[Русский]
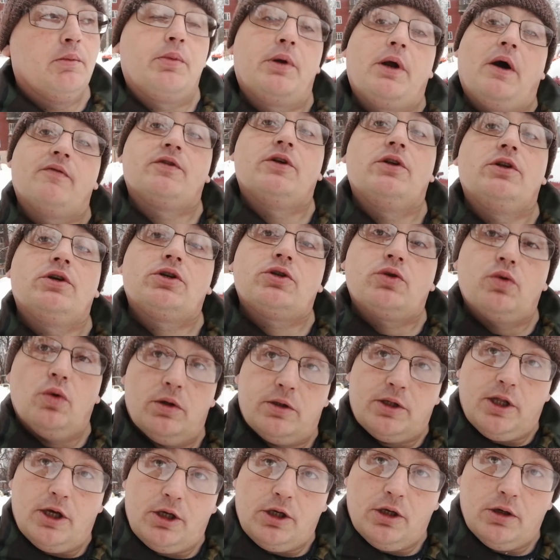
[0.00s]
Правда, не
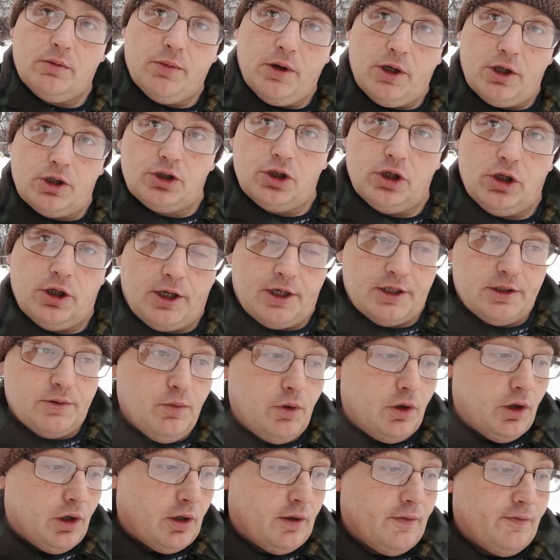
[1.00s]
столь таких больших
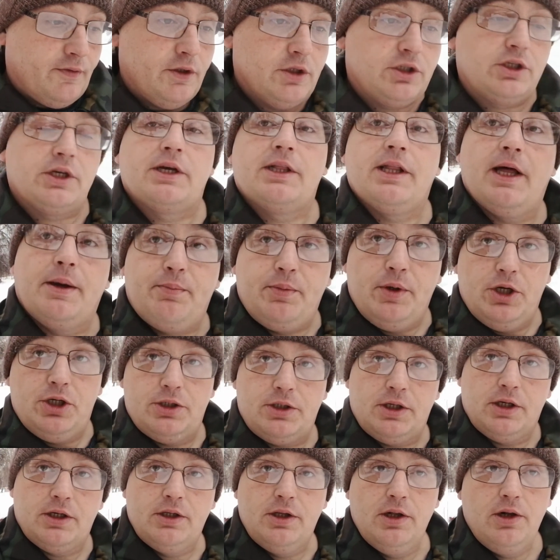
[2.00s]
размеров, не
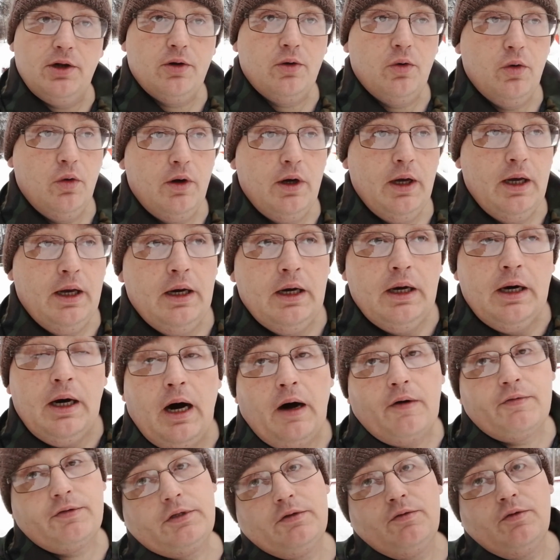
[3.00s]
циклопических далеко,
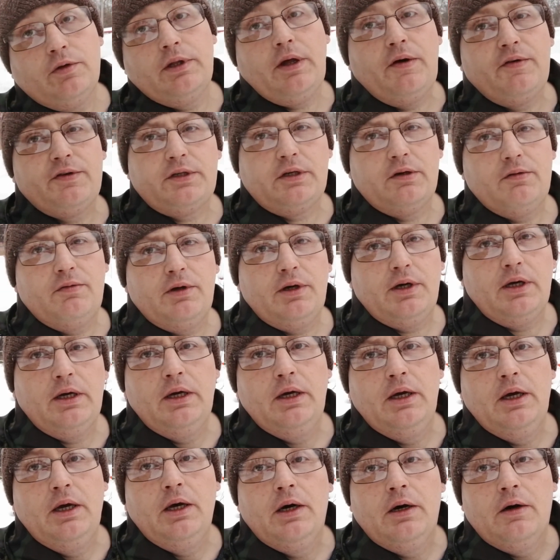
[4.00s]
а всего-навсего
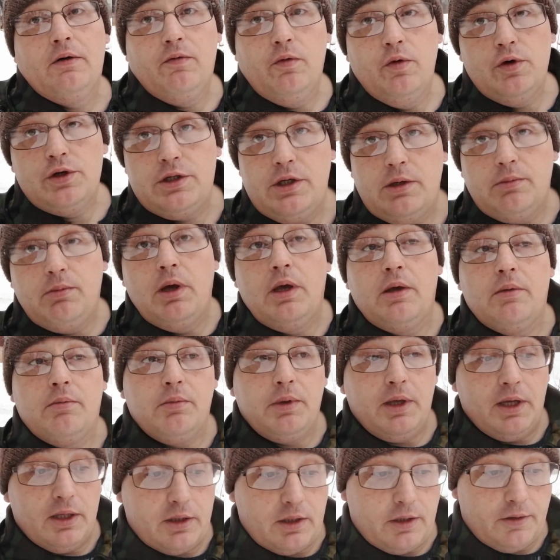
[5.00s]
8
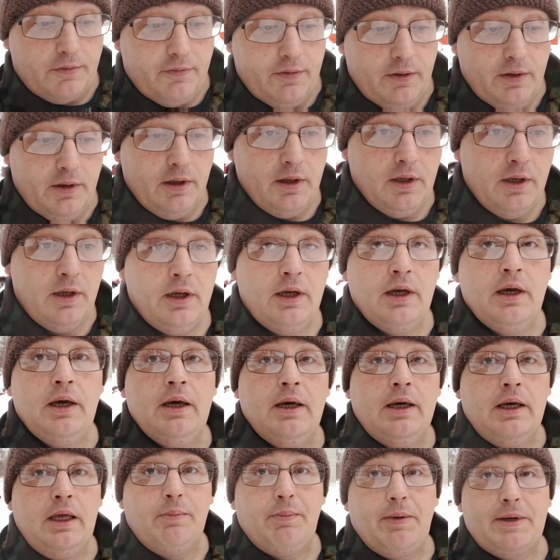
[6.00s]
метров.
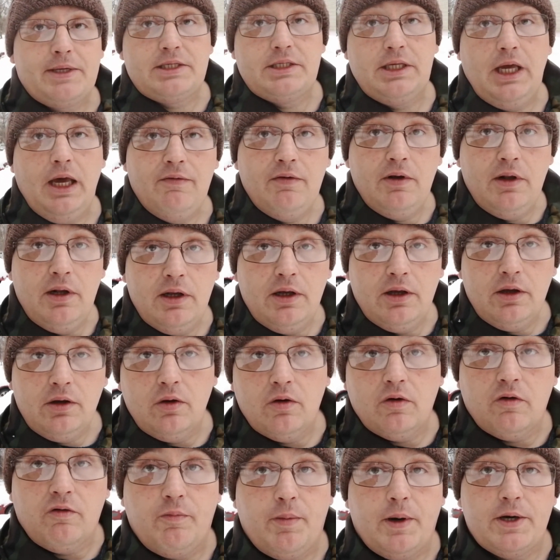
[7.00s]
И поставили
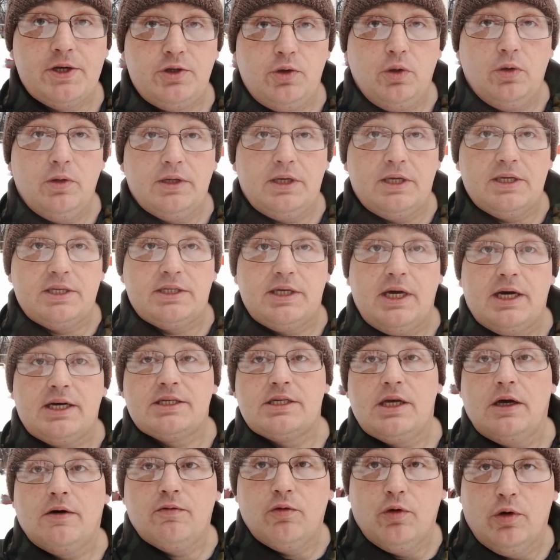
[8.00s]
ее в поселке
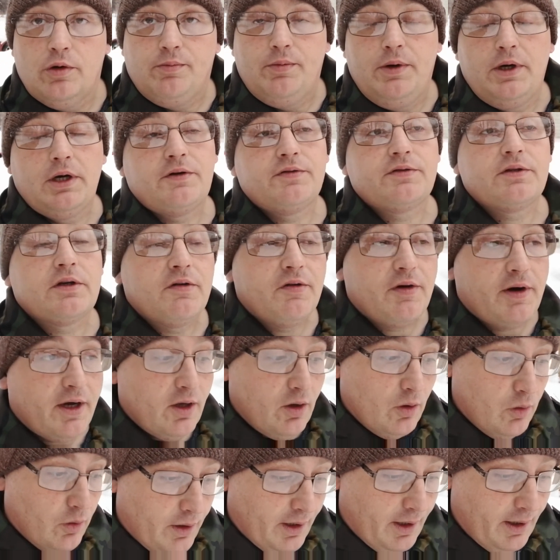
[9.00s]
Сахзавод Бековского
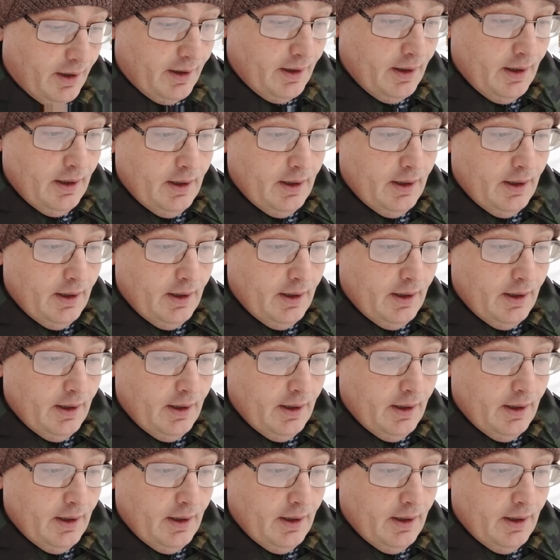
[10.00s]
района.